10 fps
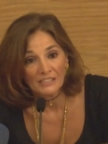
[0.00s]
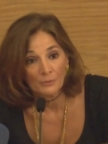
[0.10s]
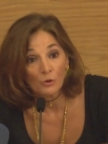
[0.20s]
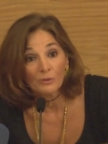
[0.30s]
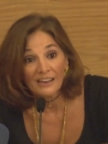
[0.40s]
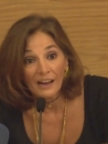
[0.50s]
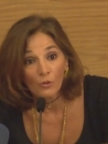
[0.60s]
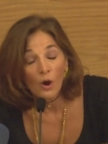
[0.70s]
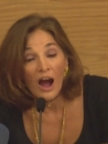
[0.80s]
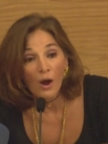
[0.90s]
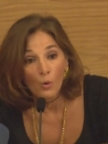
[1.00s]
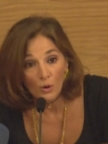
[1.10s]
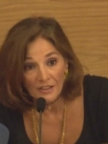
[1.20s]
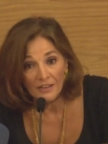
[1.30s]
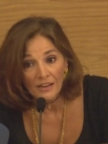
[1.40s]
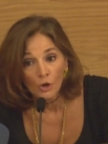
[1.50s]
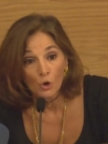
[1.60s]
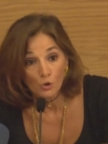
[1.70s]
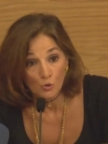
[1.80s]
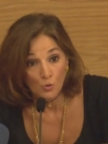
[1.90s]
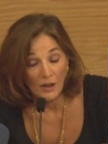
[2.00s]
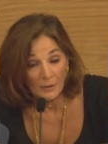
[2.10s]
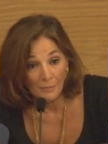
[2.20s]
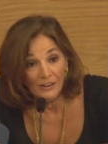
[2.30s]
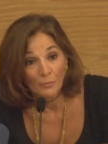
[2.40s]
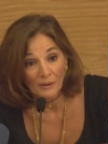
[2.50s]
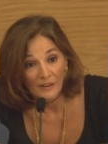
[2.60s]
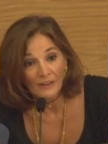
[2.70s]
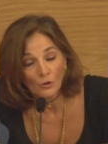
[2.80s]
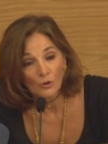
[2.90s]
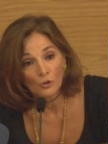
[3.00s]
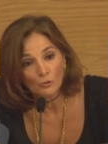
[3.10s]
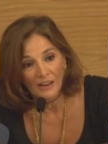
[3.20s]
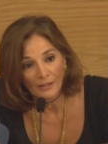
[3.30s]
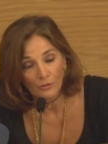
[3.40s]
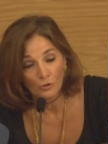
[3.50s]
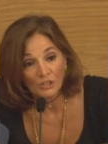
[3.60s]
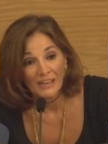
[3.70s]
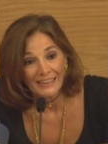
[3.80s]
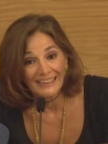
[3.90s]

se ve obligado a huir con su hermano pequeño en los brazos